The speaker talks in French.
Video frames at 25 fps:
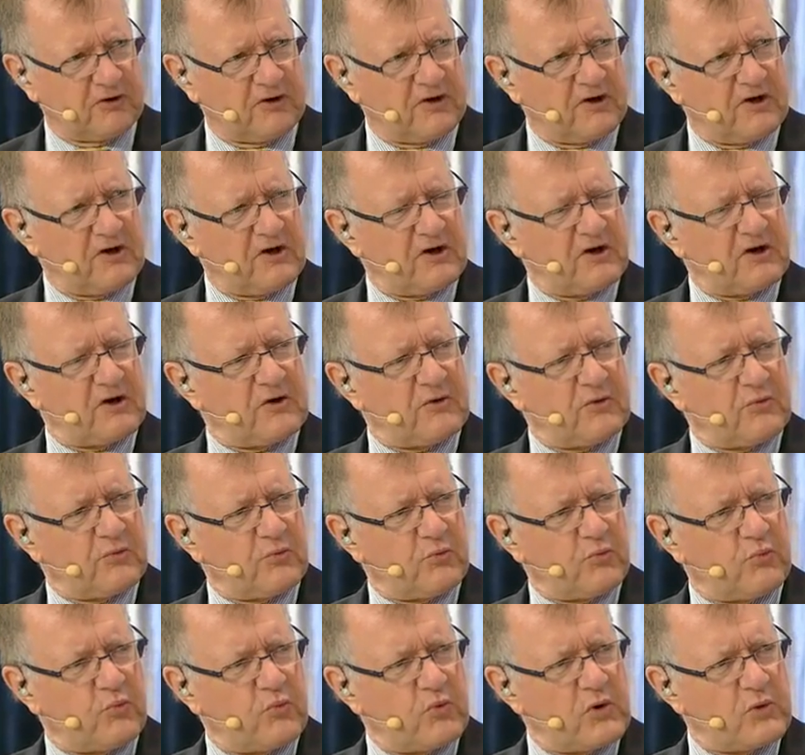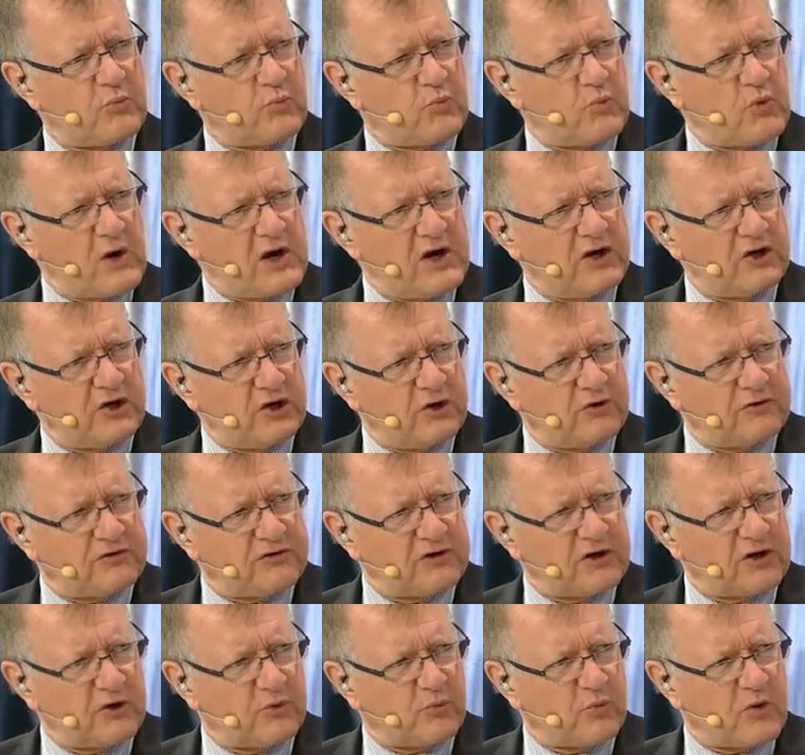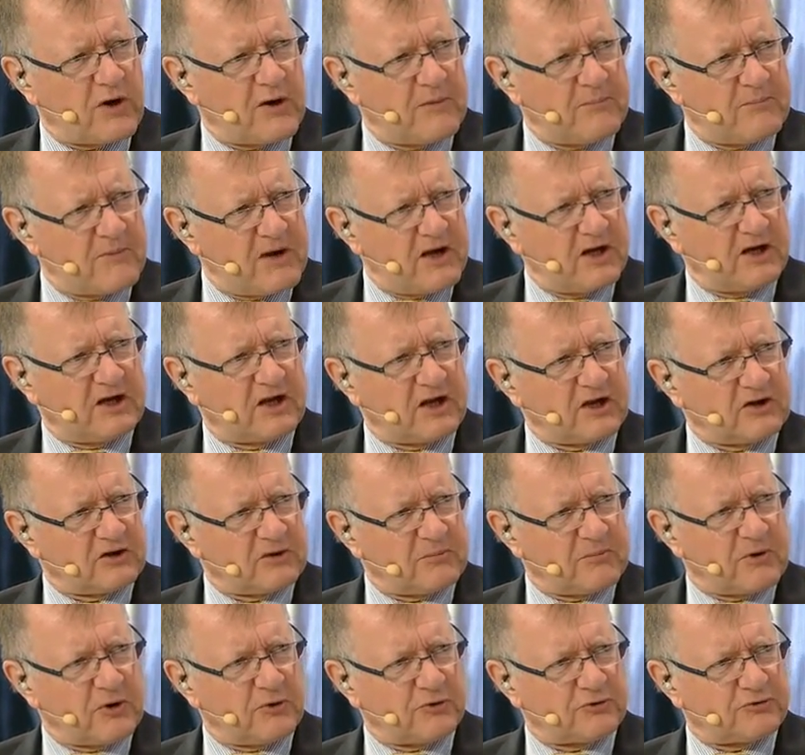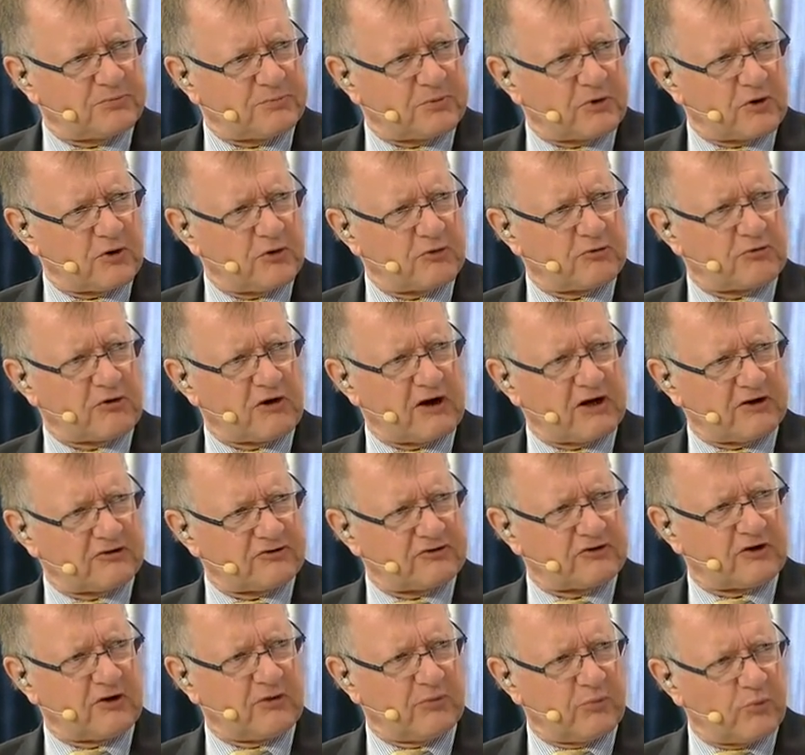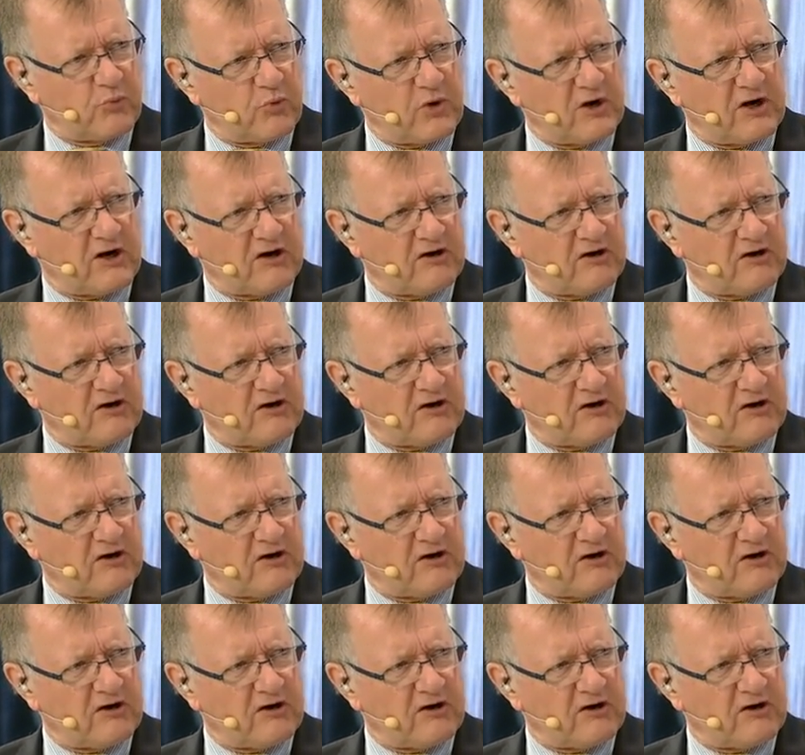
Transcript: les trois premiers créneaux d'investissement que vous avez cités, où pensez-vous